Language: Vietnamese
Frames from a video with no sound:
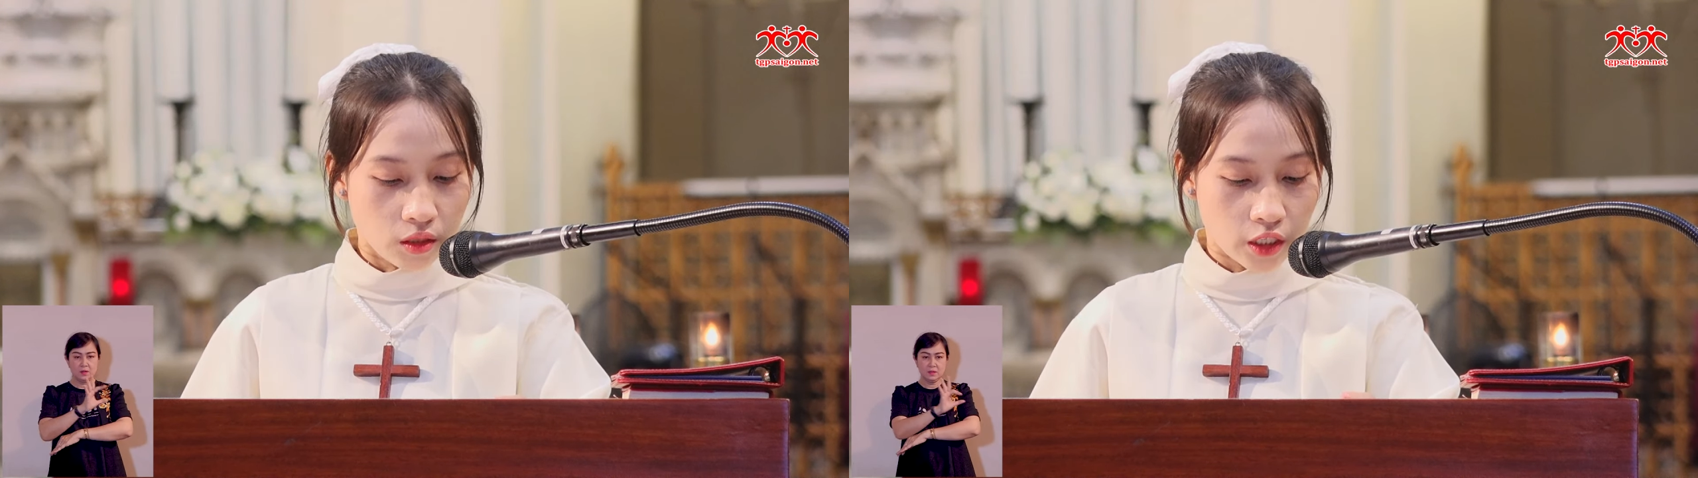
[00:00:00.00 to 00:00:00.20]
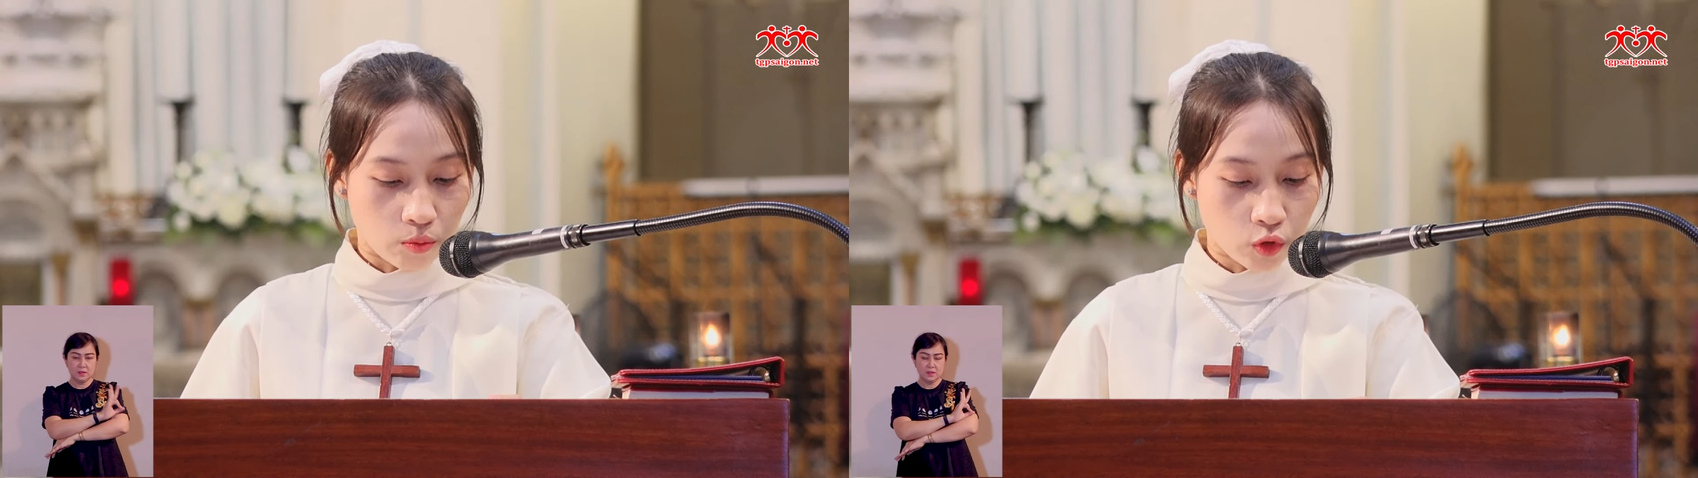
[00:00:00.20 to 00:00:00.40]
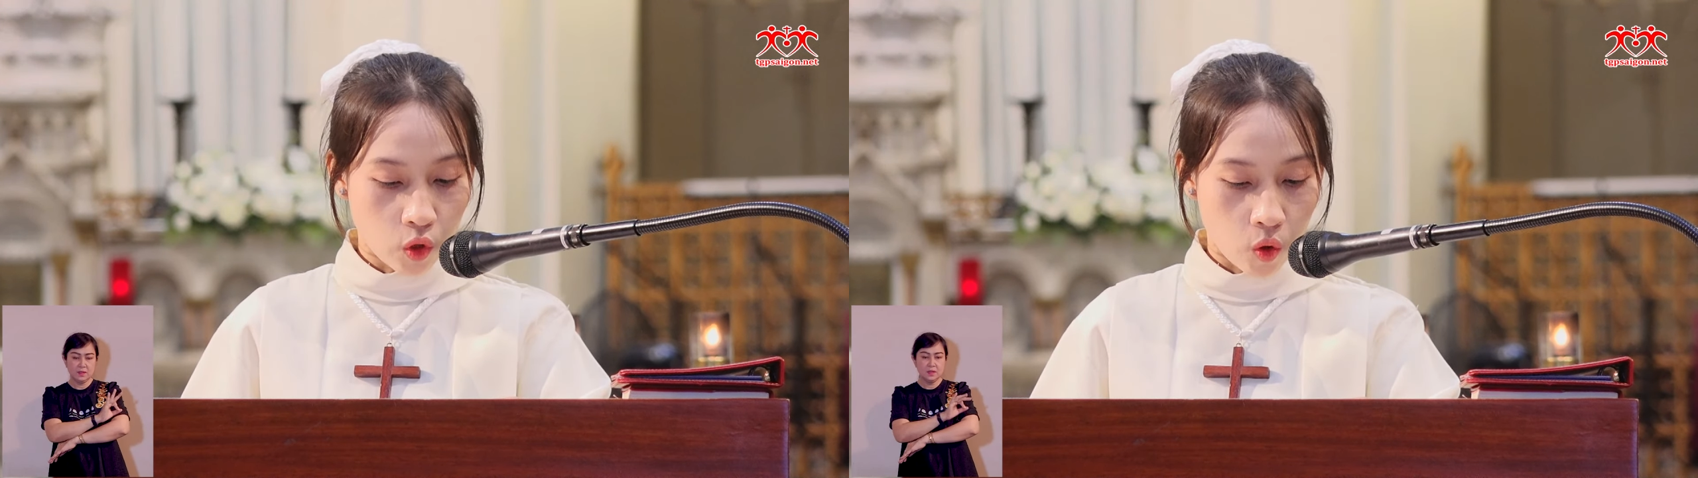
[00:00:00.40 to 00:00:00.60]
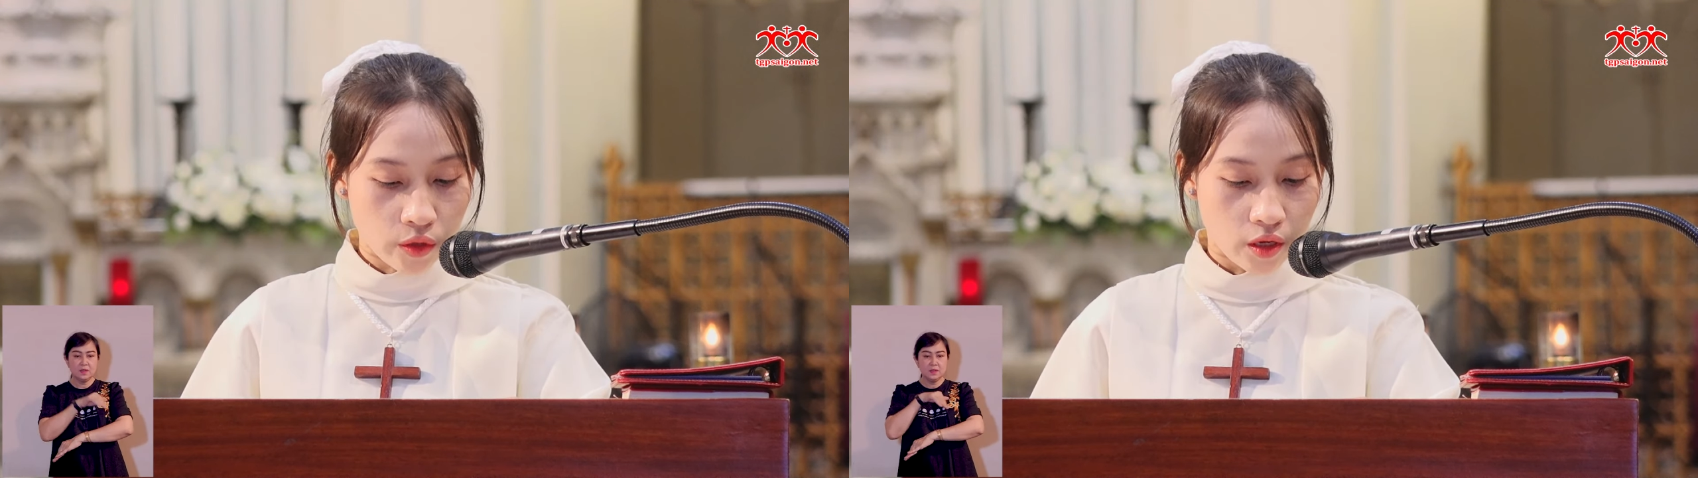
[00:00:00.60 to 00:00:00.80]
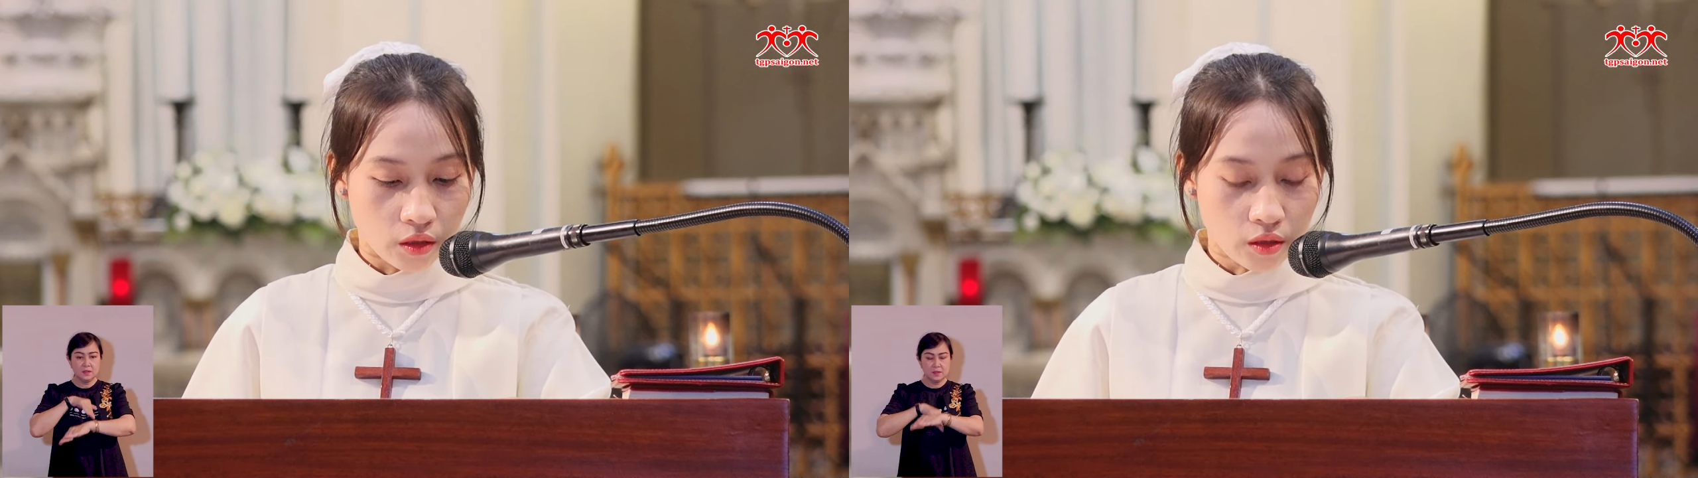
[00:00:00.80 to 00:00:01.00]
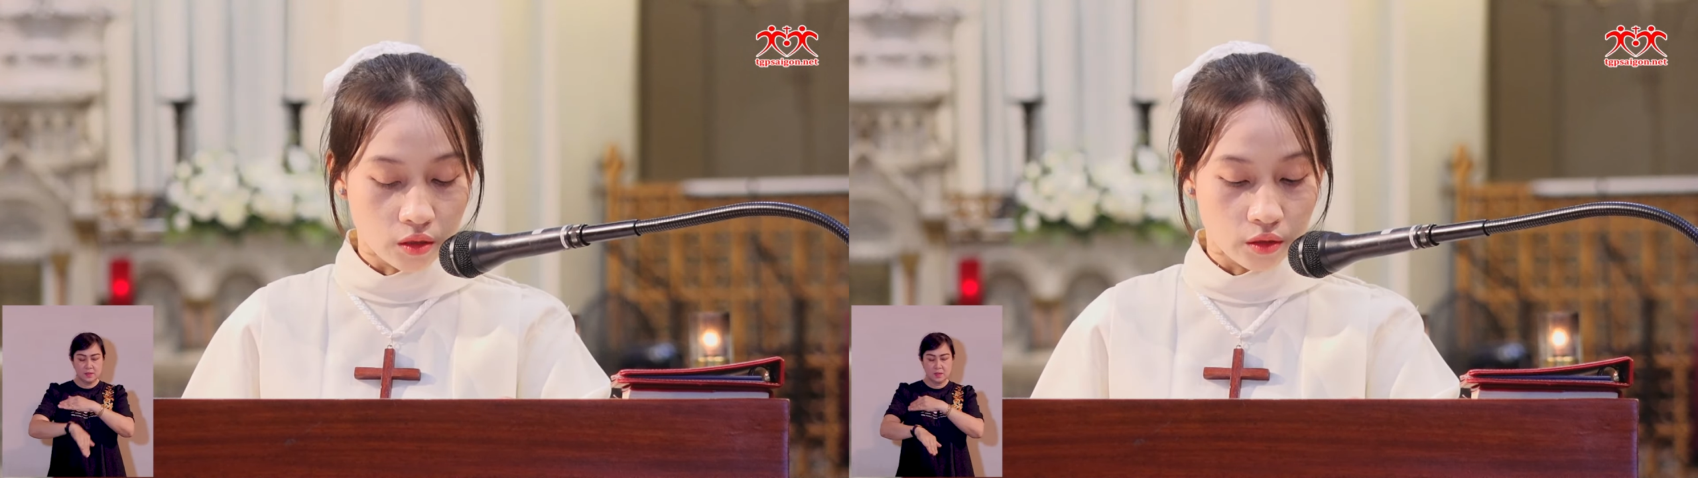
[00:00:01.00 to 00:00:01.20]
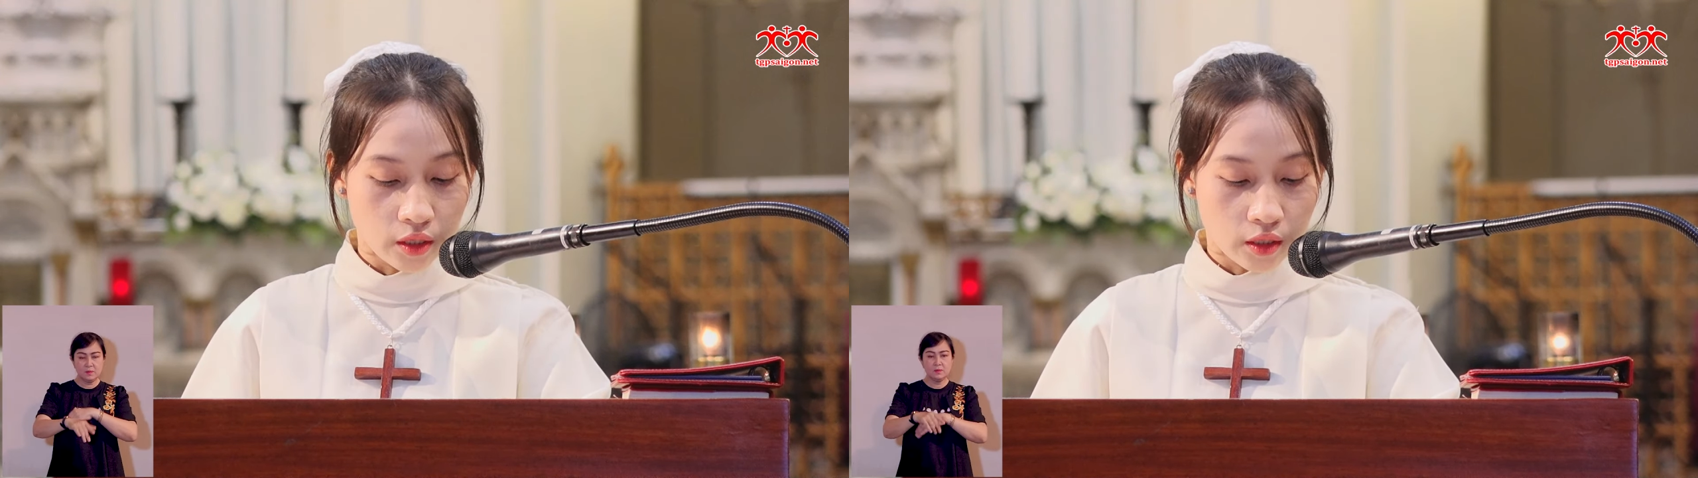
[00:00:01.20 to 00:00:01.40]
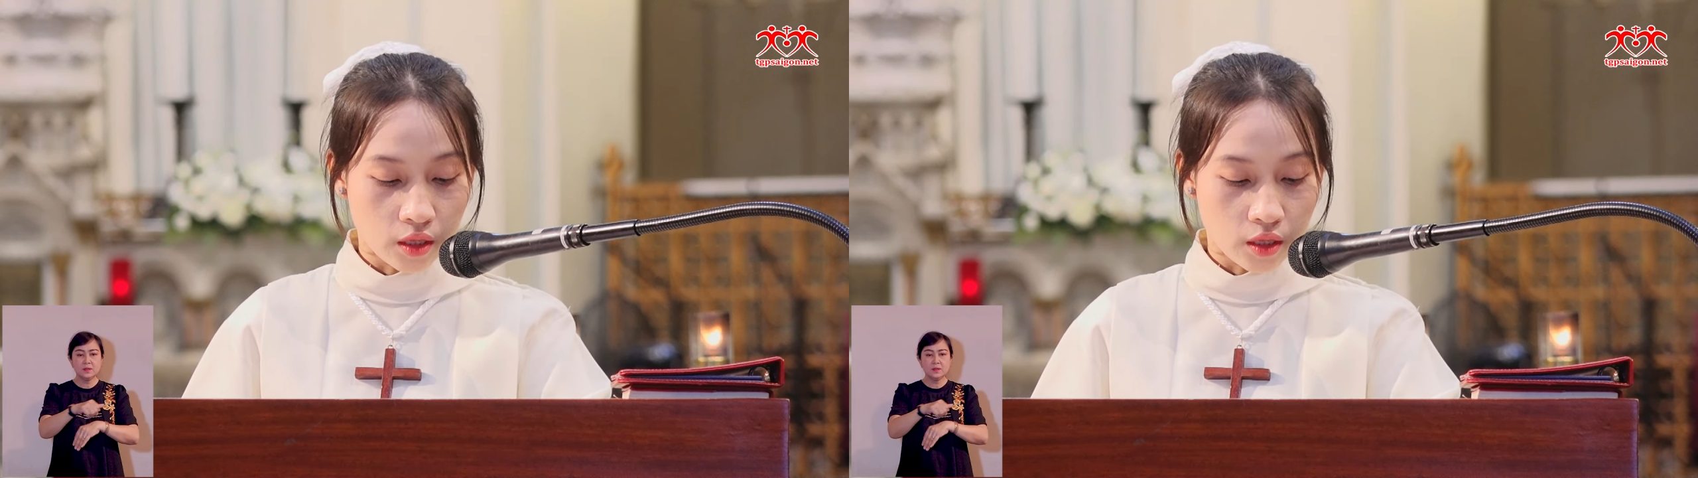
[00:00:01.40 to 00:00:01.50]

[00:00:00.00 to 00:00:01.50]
trong số những người